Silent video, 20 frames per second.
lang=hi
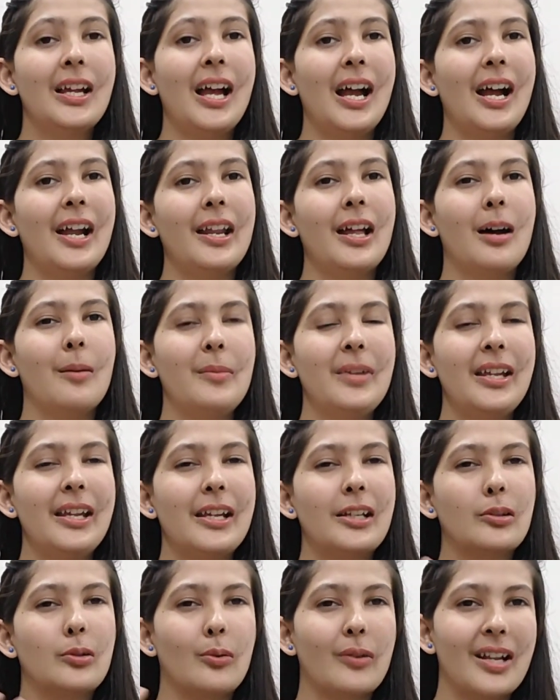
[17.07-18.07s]
एंड हमें
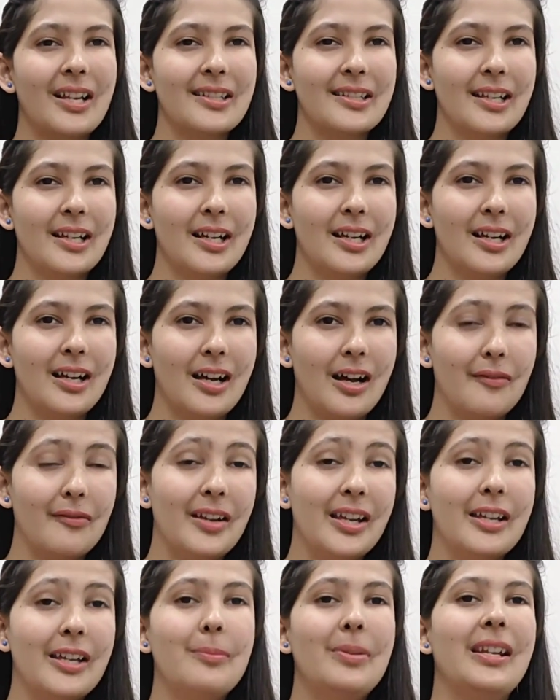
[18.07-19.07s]
एक थोड़ा सा
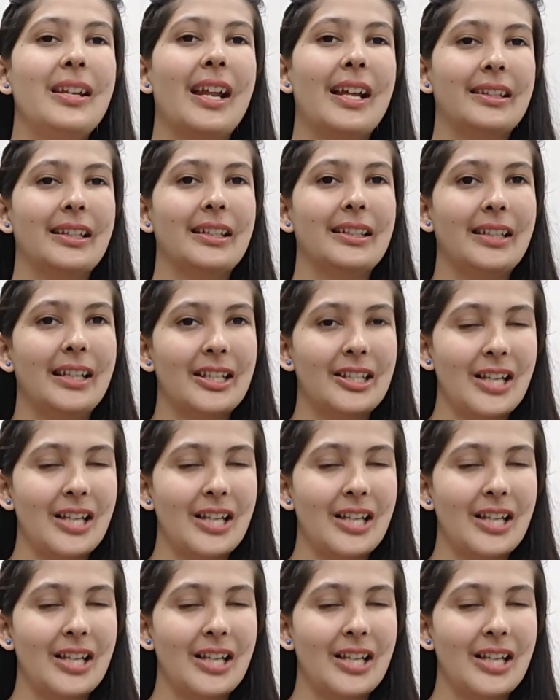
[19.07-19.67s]
अवेयर भी रहते थे